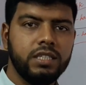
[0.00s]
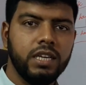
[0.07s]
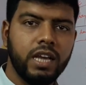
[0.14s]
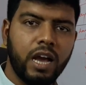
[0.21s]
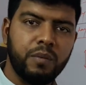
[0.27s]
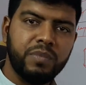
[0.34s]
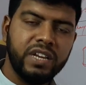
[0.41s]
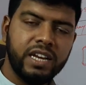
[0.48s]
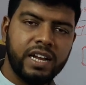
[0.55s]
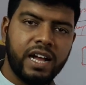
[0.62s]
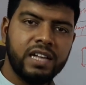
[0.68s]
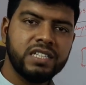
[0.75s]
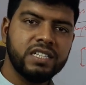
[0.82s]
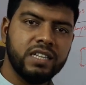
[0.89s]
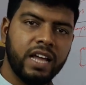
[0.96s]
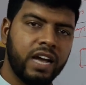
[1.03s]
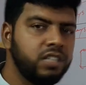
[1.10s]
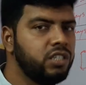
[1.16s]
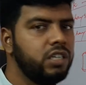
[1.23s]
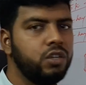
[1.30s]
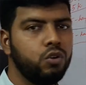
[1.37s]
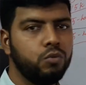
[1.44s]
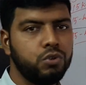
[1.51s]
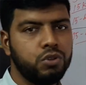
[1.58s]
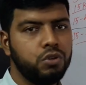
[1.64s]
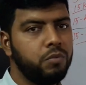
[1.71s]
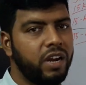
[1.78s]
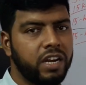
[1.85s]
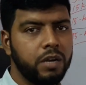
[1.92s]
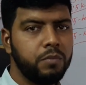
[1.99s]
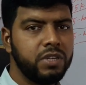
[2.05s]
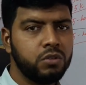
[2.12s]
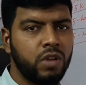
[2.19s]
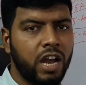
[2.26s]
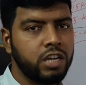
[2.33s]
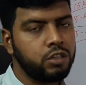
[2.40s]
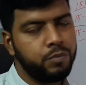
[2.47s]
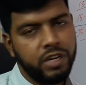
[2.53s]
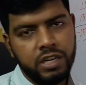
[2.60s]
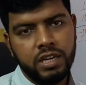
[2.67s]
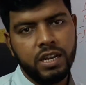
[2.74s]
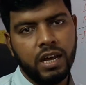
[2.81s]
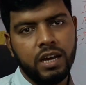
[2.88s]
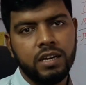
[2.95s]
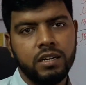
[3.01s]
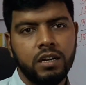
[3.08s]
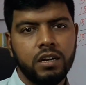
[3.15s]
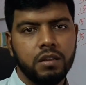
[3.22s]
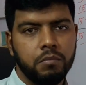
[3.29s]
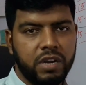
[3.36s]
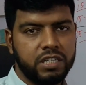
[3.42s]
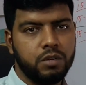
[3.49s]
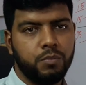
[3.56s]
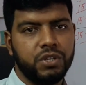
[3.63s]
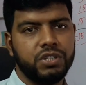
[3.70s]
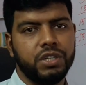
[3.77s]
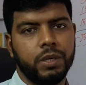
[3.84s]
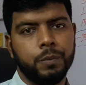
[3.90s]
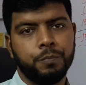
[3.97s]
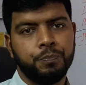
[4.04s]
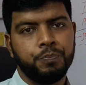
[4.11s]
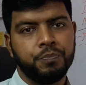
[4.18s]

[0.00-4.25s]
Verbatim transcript: যে আপনি কাজ না জেনে অবশ্যই মার্কেট বেসে তো আসবেনই না পাশাপাশি